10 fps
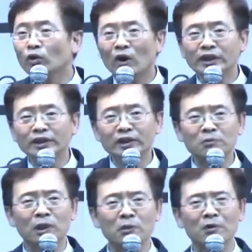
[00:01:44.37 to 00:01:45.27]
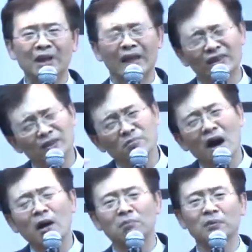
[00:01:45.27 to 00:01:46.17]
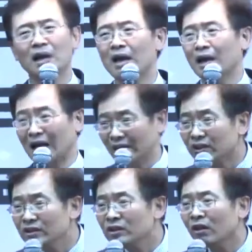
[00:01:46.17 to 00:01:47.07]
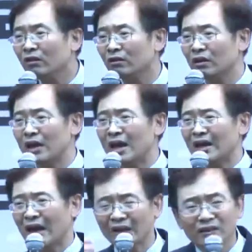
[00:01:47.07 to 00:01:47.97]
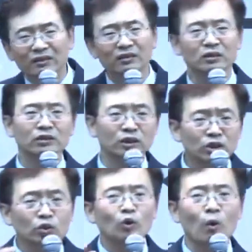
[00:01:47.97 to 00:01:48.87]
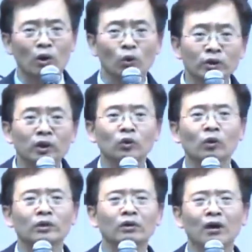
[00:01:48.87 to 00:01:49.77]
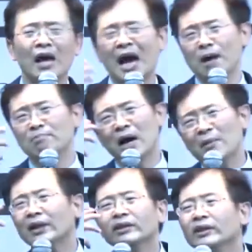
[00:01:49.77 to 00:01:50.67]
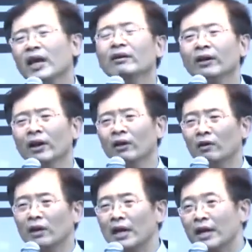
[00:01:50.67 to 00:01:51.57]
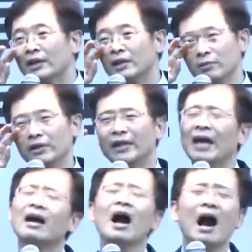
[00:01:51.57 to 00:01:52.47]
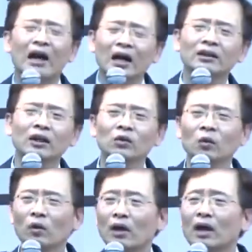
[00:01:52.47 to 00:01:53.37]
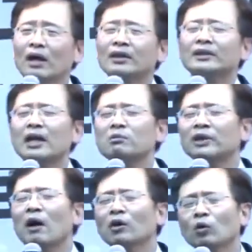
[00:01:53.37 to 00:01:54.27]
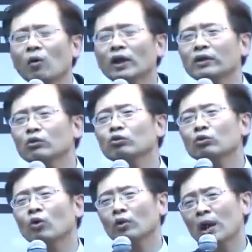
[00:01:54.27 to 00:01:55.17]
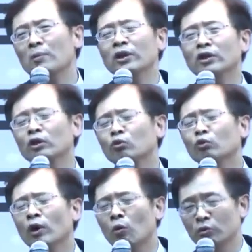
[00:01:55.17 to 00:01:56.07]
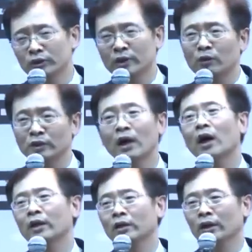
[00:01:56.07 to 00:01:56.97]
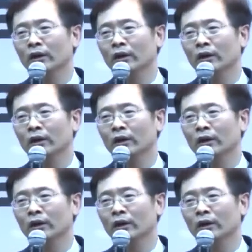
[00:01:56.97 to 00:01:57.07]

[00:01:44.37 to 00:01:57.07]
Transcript: 오랫동안 같이 있었다는 뭐냐면 같은 마음, 같은 영, 같은 그 친교와 교제를 통해서 한 마음 한 영이 된 거예요. 그러면 내가 안 가더라도 그 사람은 나와 똑같은 눈으로 내 며느리를 구해올 것이다라고 생각하는